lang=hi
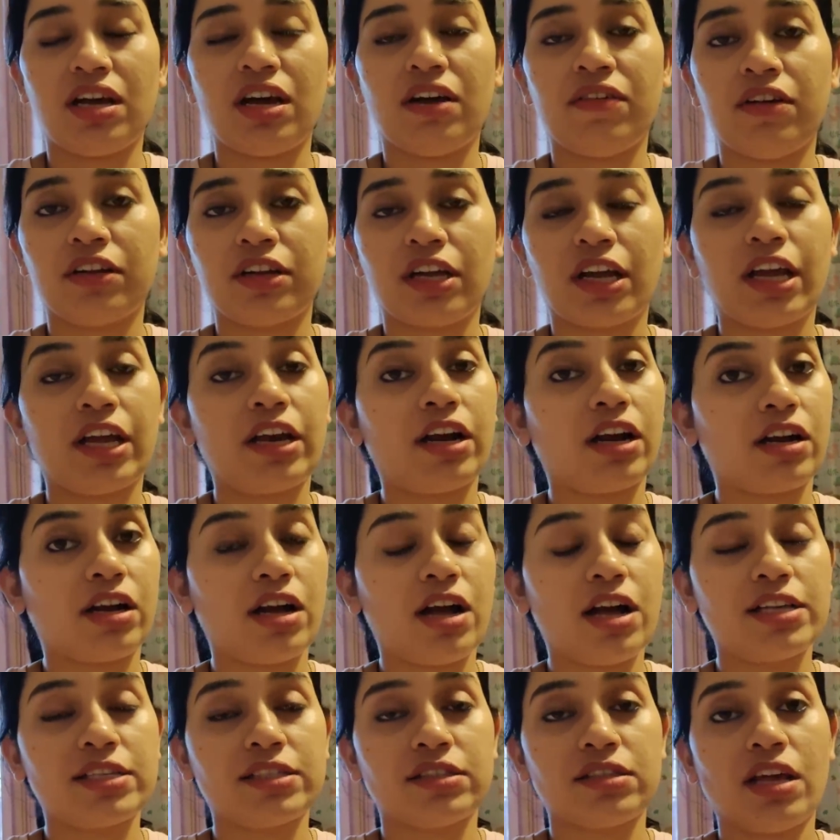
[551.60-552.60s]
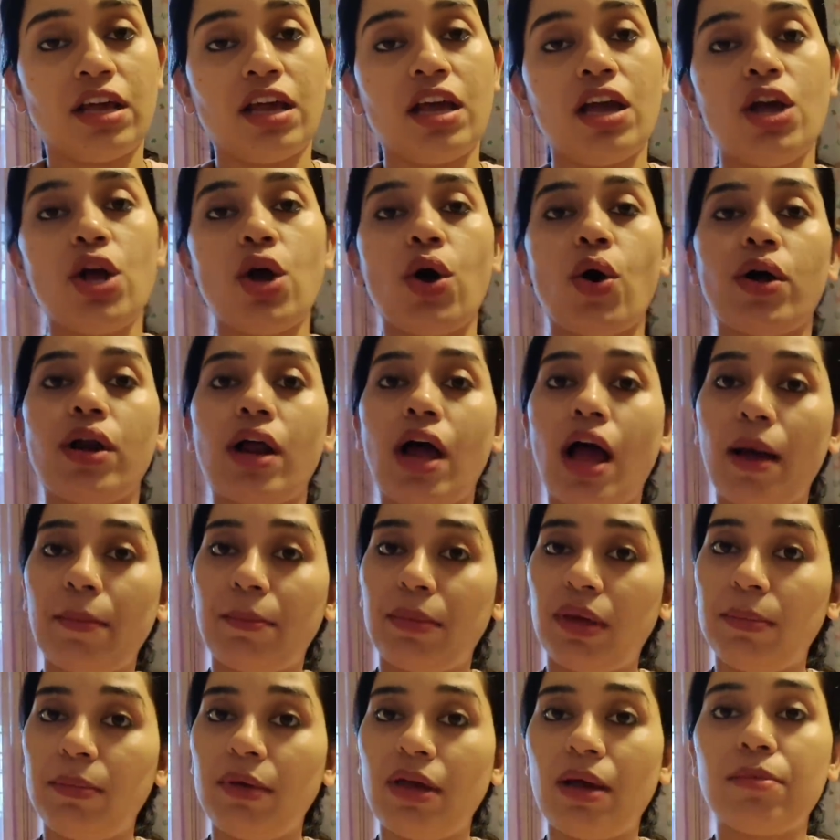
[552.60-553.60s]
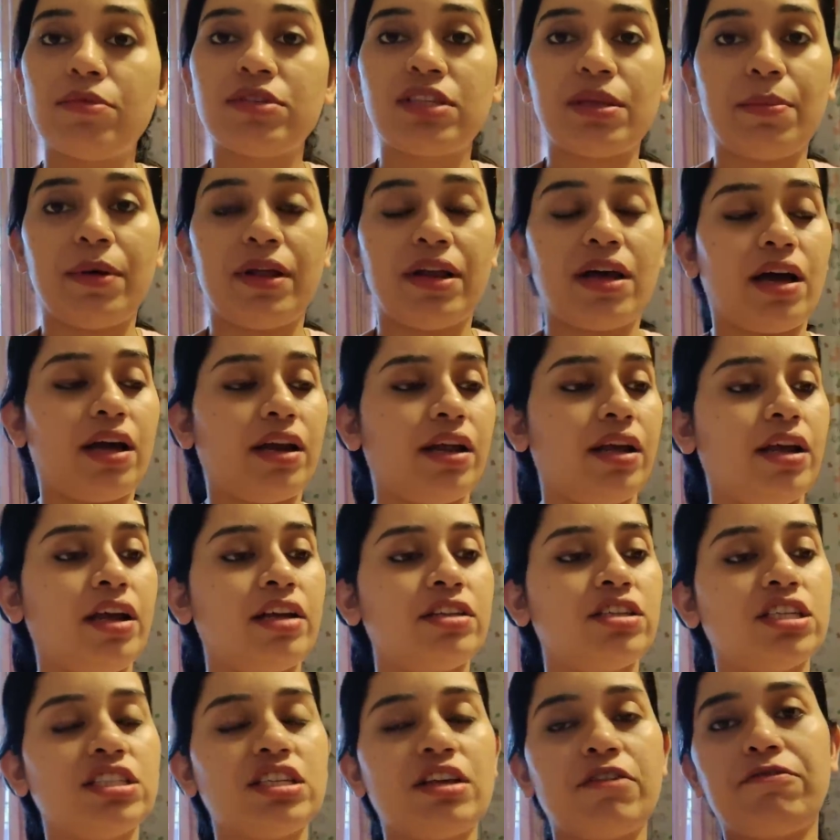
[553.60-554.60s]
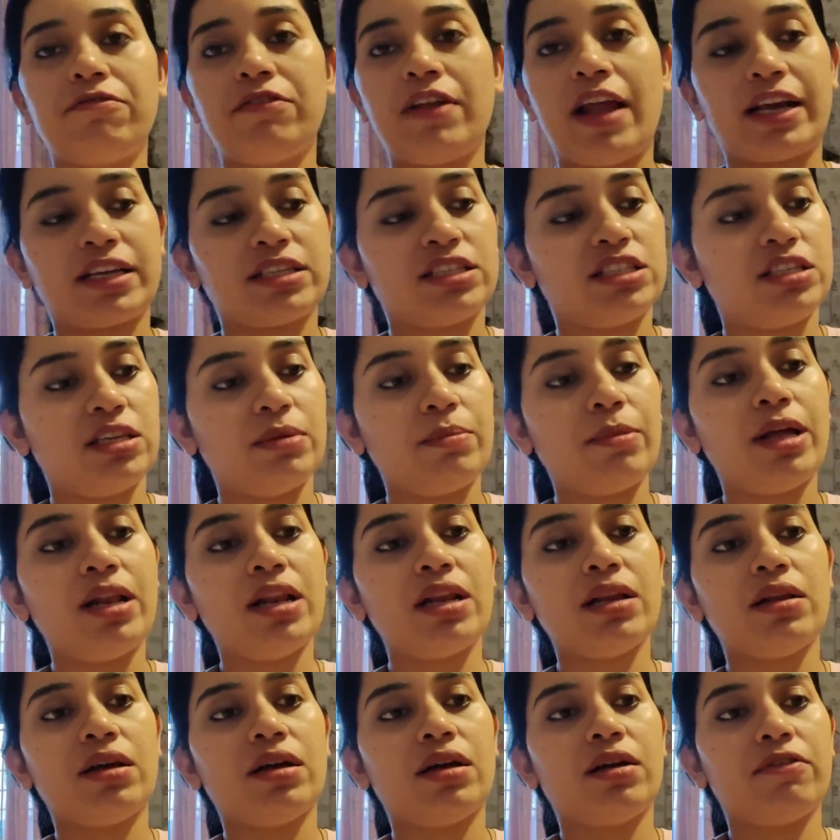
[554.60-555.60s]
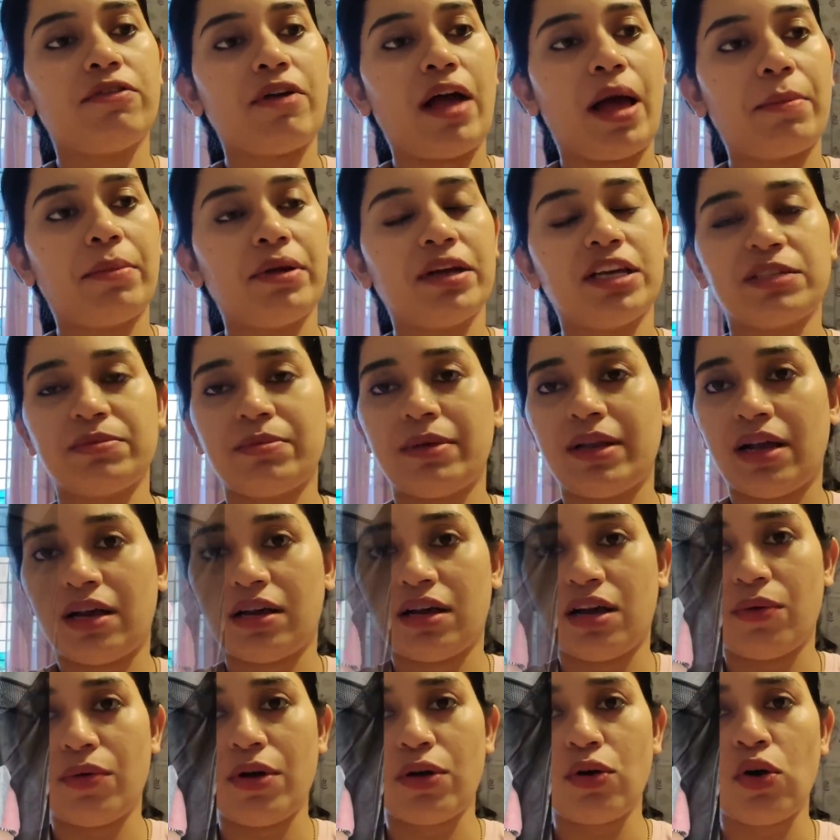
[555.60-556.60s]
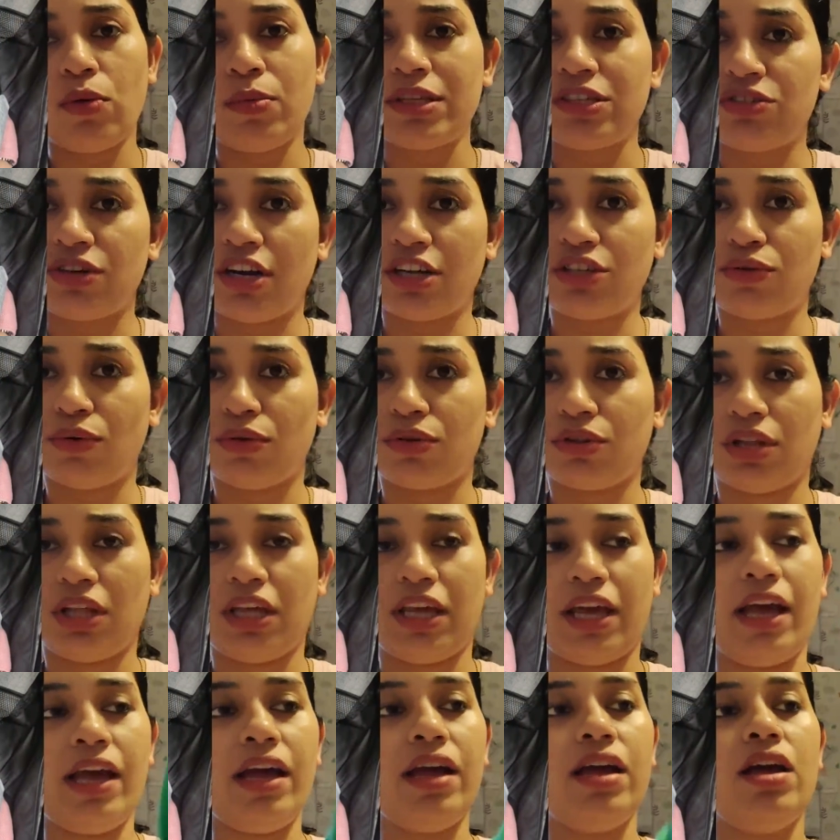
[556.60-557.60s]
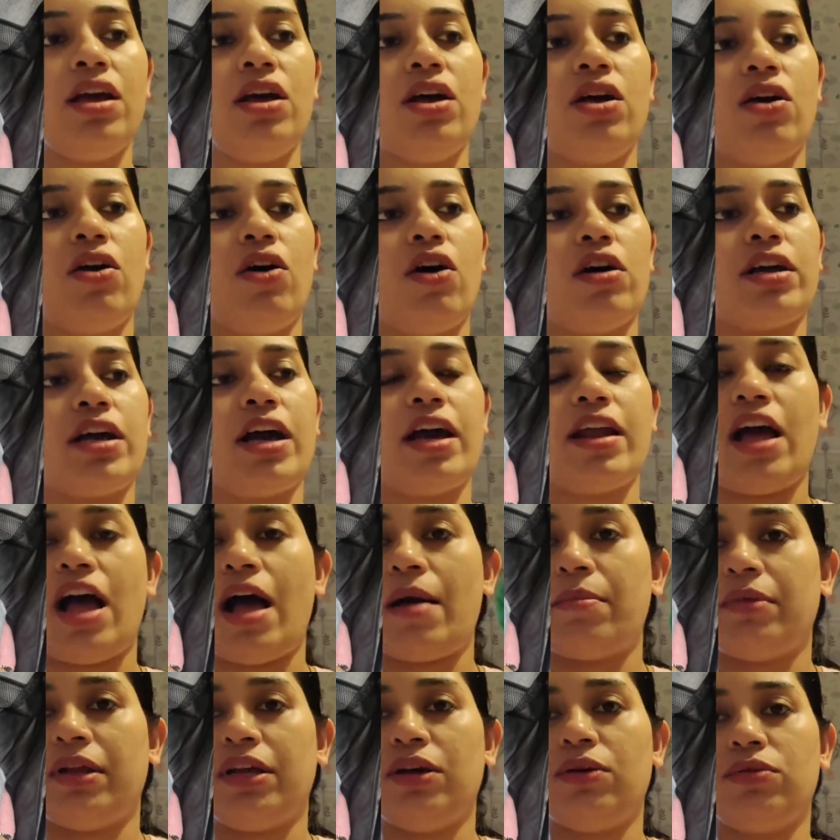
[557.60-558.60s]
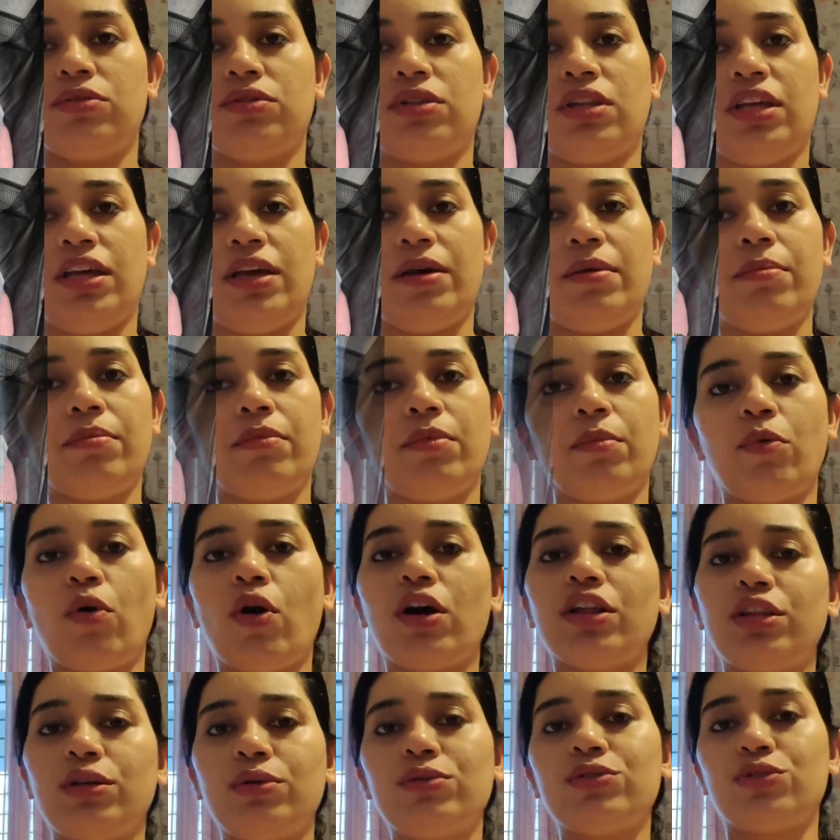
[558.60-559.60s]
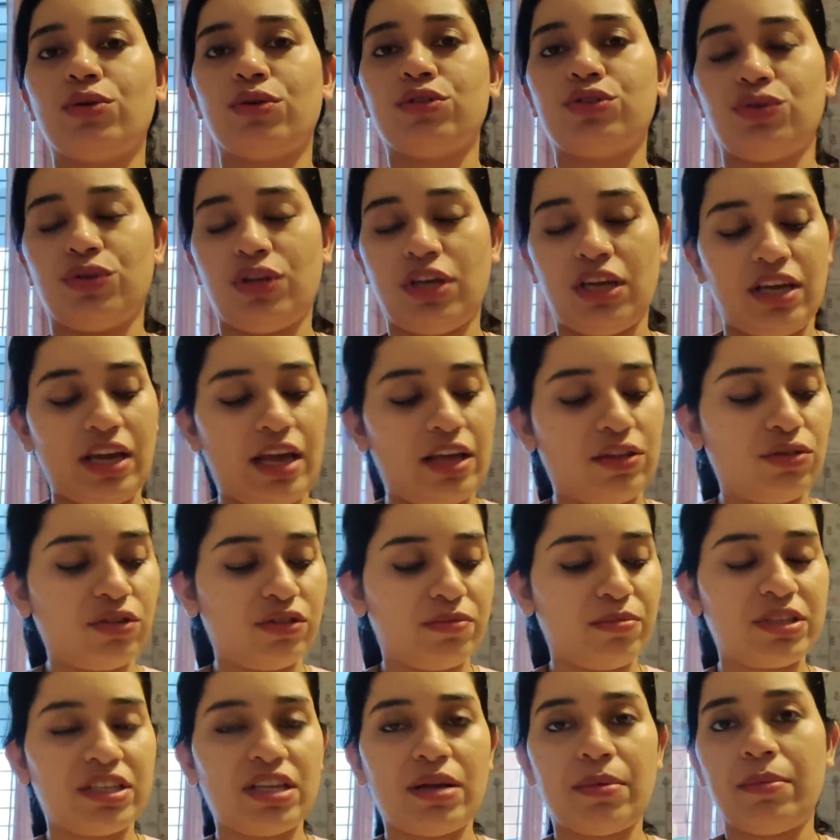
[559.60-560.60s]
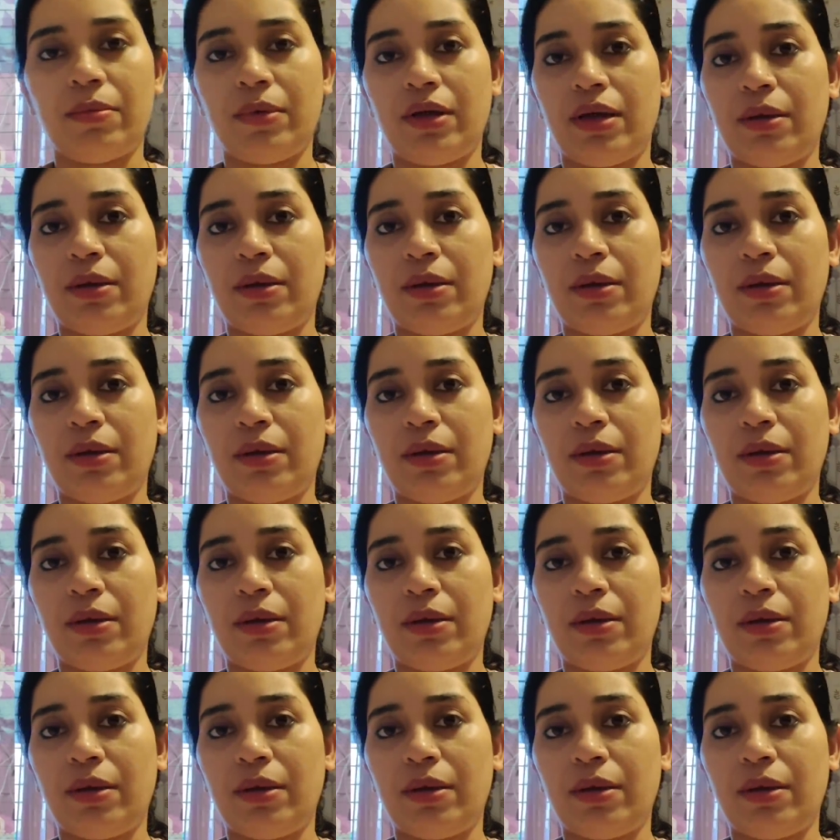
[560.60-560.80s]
कवर करके रखा इसने और अभी भी हम इसे पहना रहे हैं अच्छे से फ्लेक्सिबल फैब्रिक हाँ। इसमें लगा हुआ खूब स्ट्रेच होती है और ख़राब नहीं होती है बहुत यूज़ हो चुकी है तो इसमें से